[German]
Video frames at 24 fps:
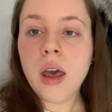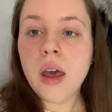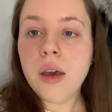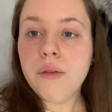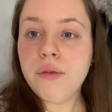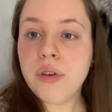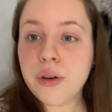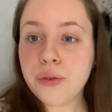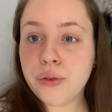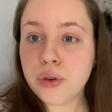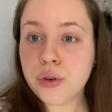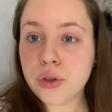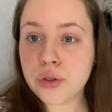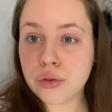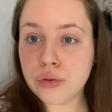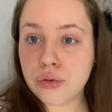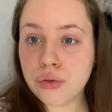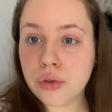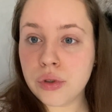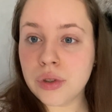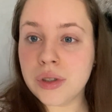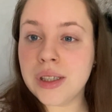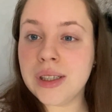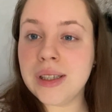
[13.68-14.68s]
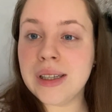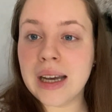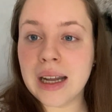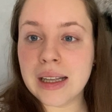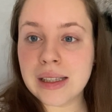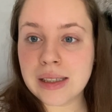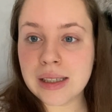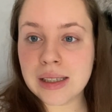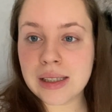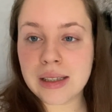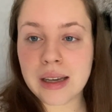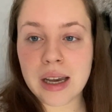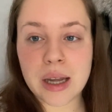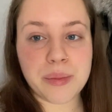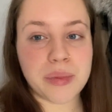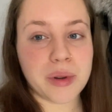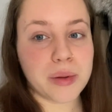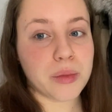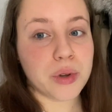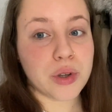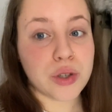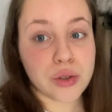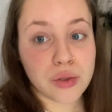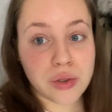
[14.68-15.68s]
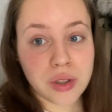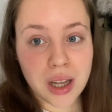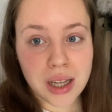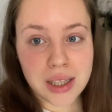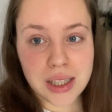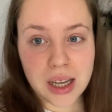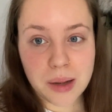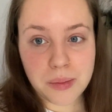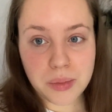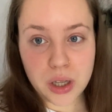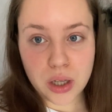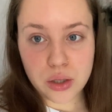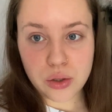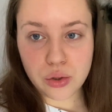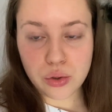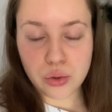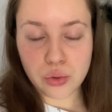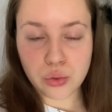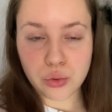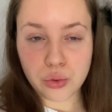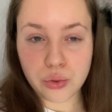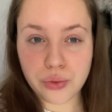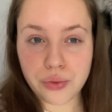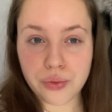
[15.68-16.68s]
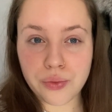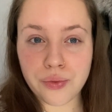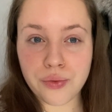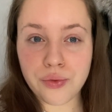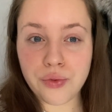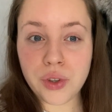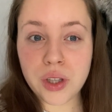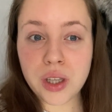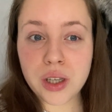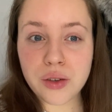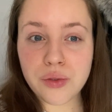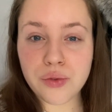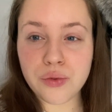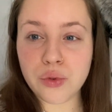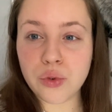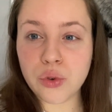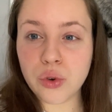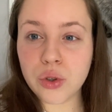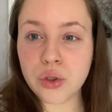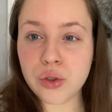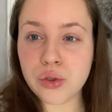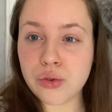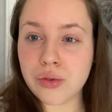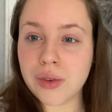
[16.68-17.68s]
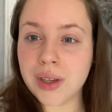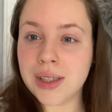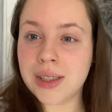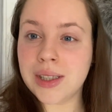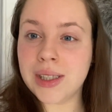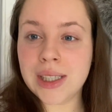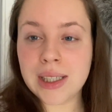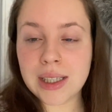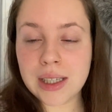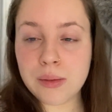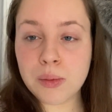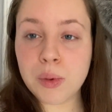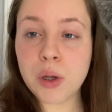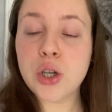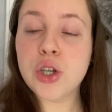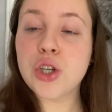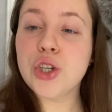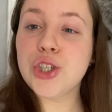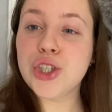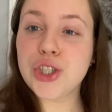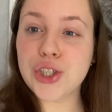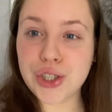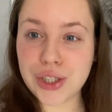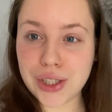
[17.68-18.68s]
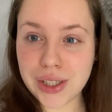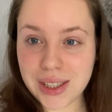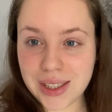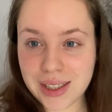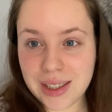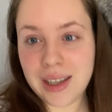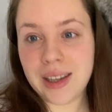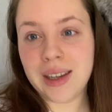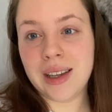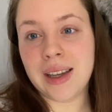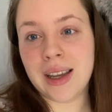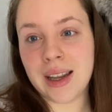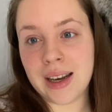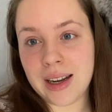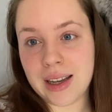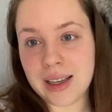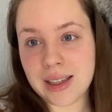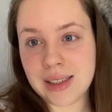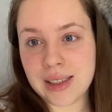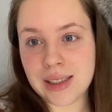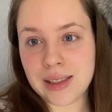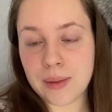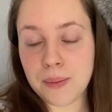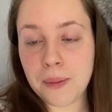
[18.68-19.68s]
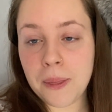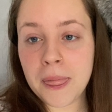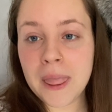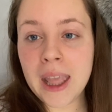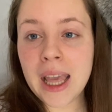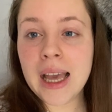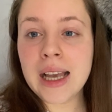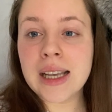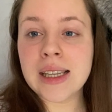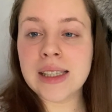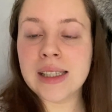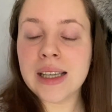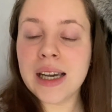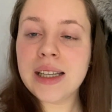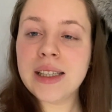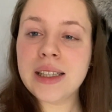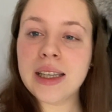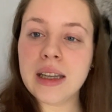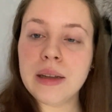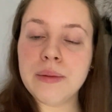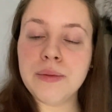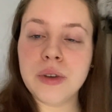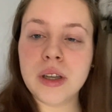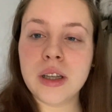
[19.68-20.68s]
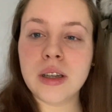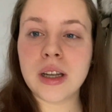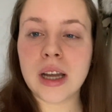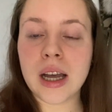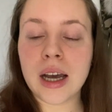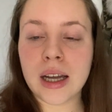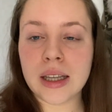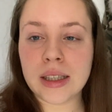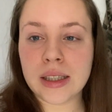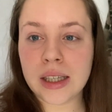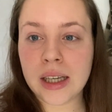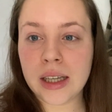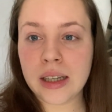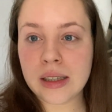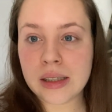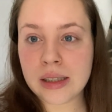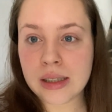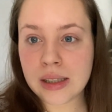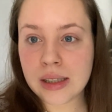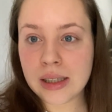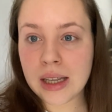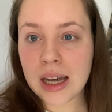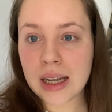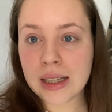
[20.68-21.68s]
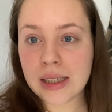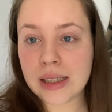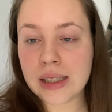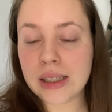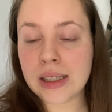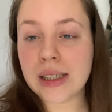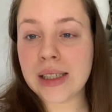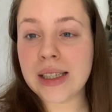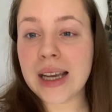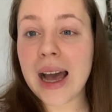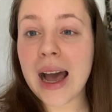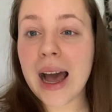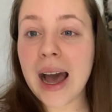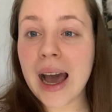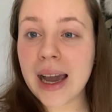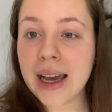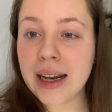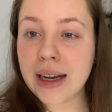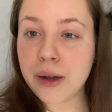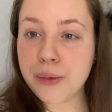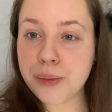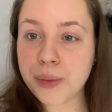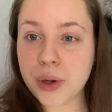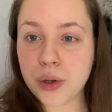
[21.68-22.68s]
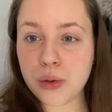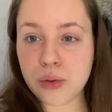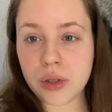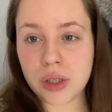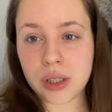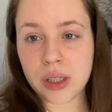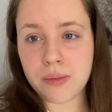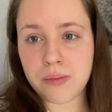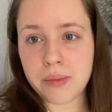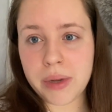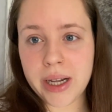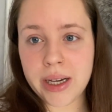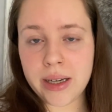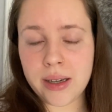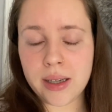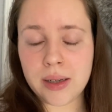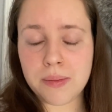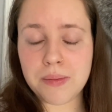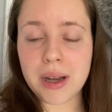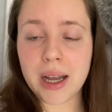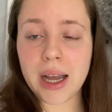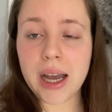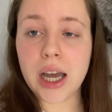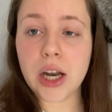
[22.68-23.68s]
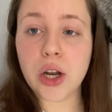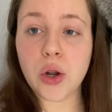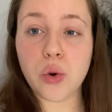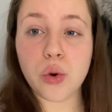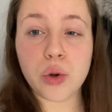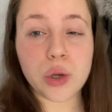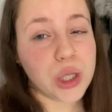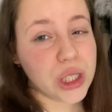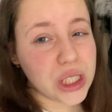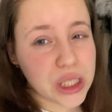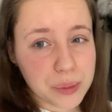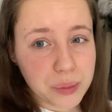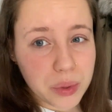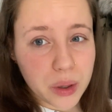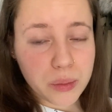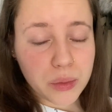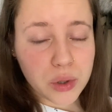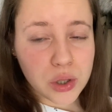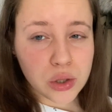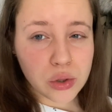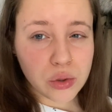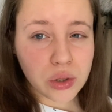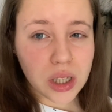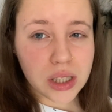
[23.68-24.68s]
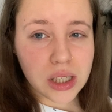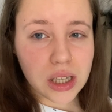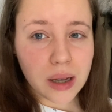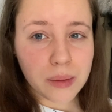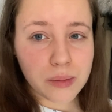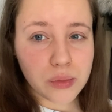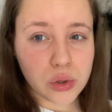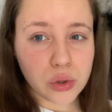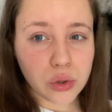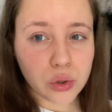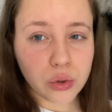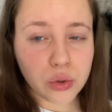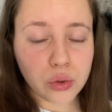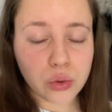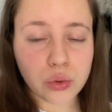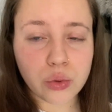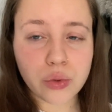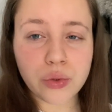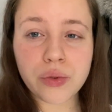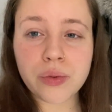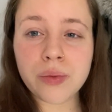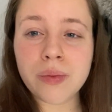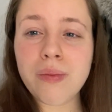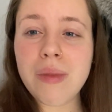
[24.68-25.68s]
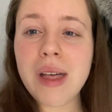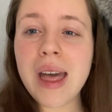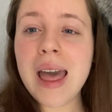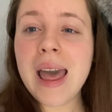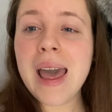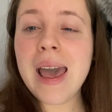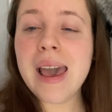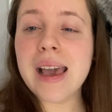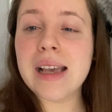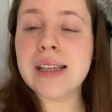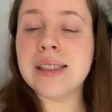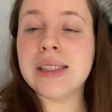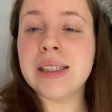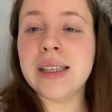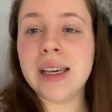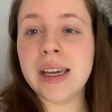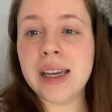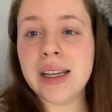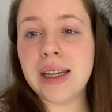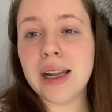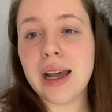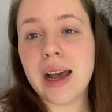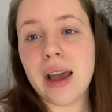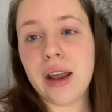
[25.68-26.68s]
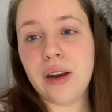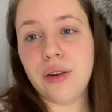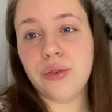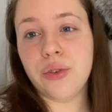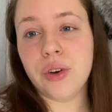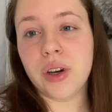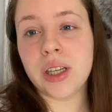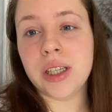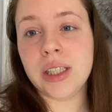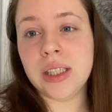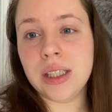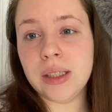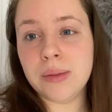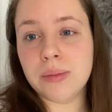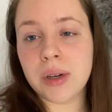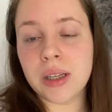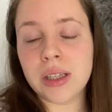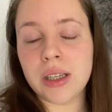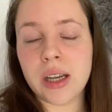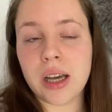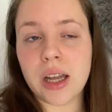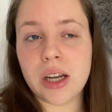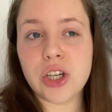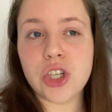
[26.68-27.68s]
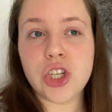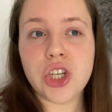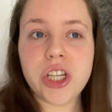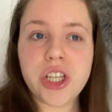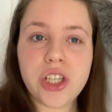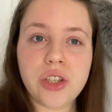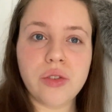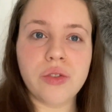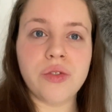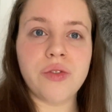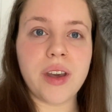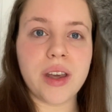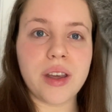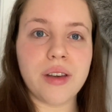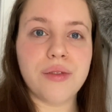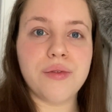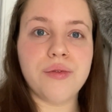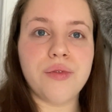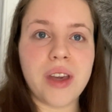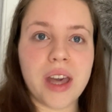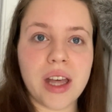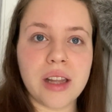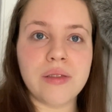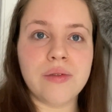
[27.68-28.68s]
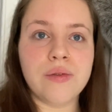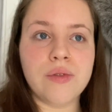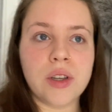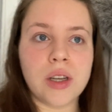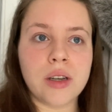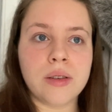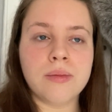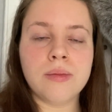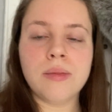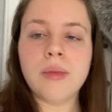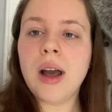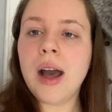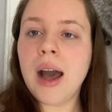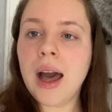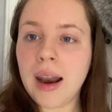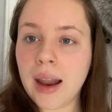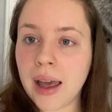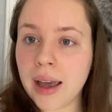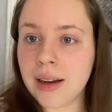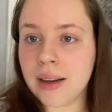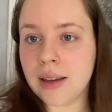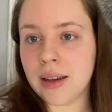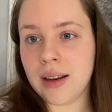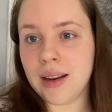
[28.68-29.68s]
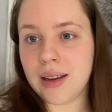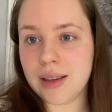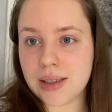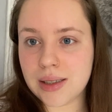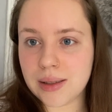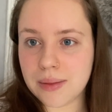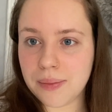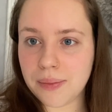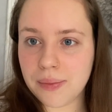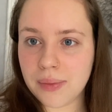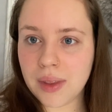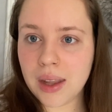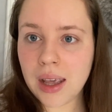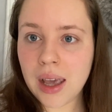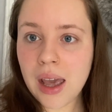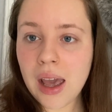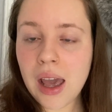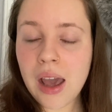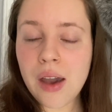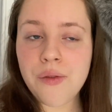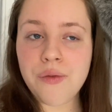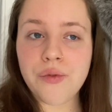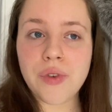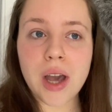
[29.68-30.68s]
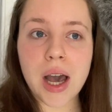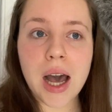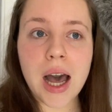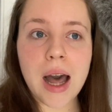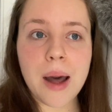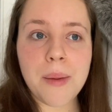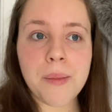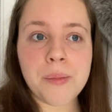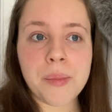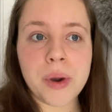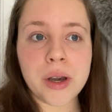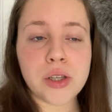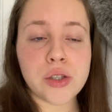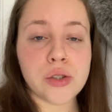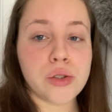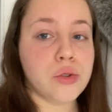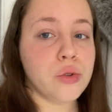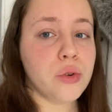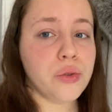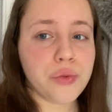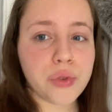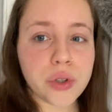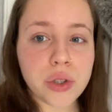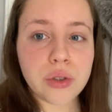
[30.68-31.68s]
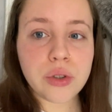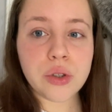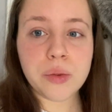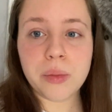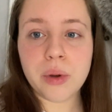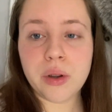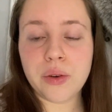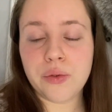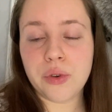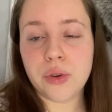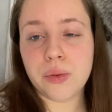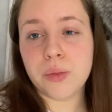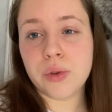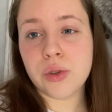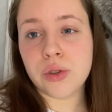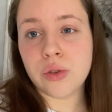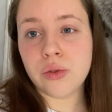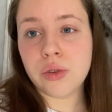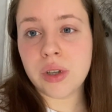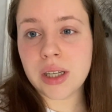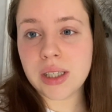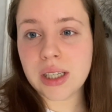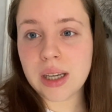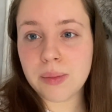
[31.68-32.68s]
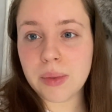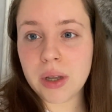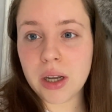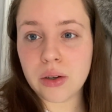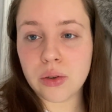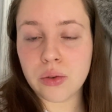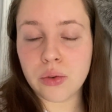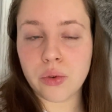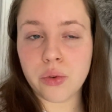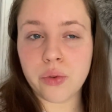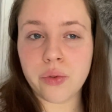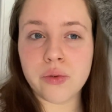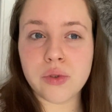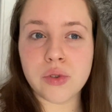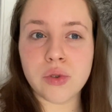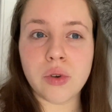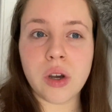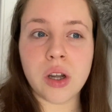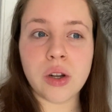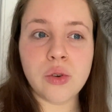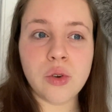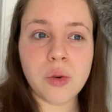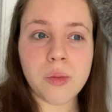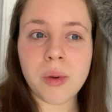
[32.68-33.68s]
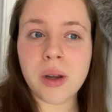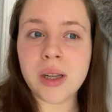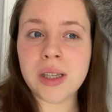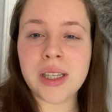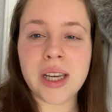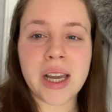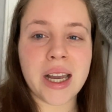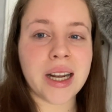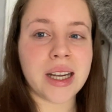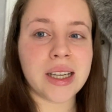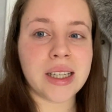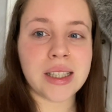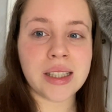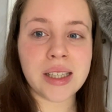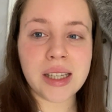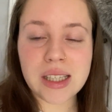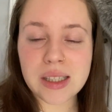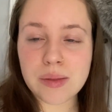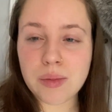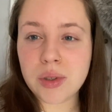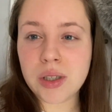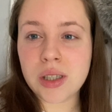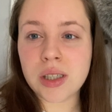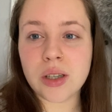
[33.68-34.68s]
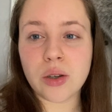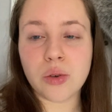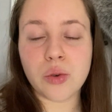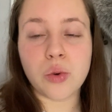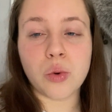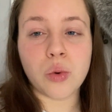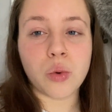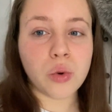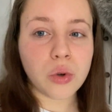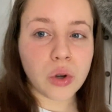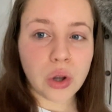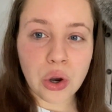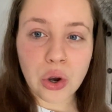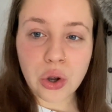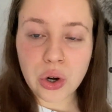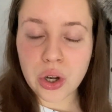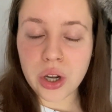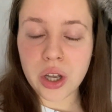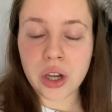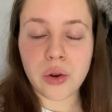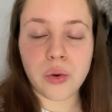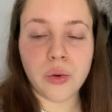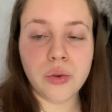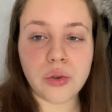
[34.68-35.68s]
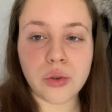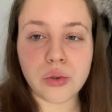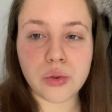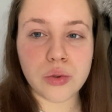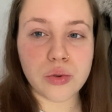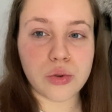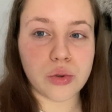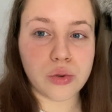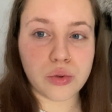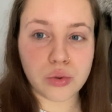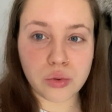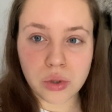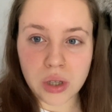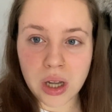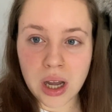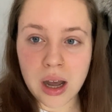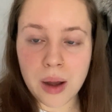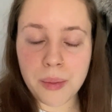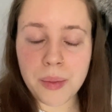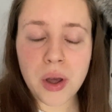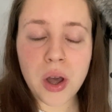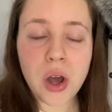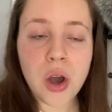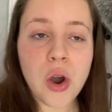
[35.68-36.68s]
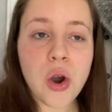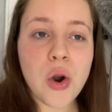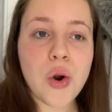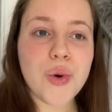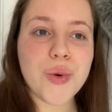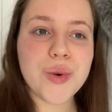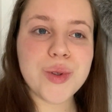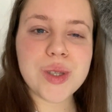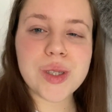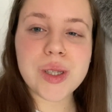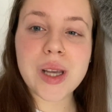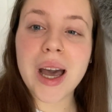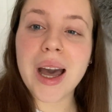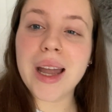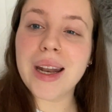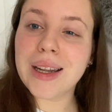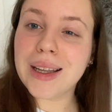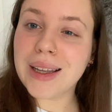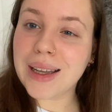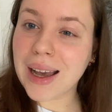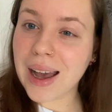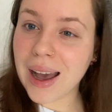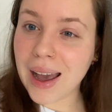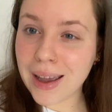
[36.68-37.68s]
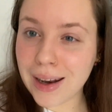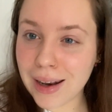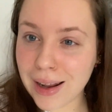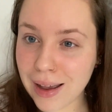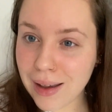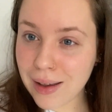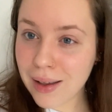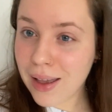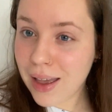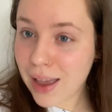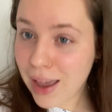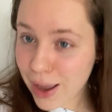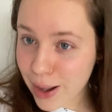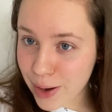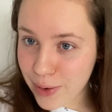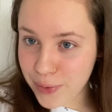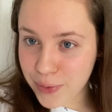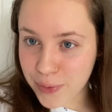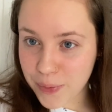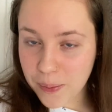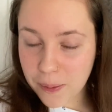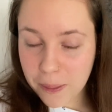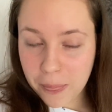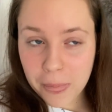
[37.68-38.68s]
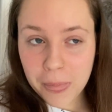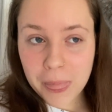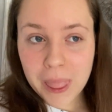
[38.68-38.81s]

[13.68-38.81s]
Wir versuchen die ganze Zeit beim Gesundheitsamt anzurufen. Wir wurden so gesehen im Stich gelassen. Seitdem wir in Quarantäne sind, hat sich nicht einer bei uns gemeldet. Man kann auch nicht beim Gesundheitsamt zurückrufen. Es geht einfach niemand dran. Schlicht und weg werden wir alleine gelassen. Wir haben bei so vielen Nummern vom Gesundheitsamt angerufen, sogar Nummern, die eigentlich nichts mit dieser Corona-Hotline und und und zu tun haben. Uns kann keiner helfen.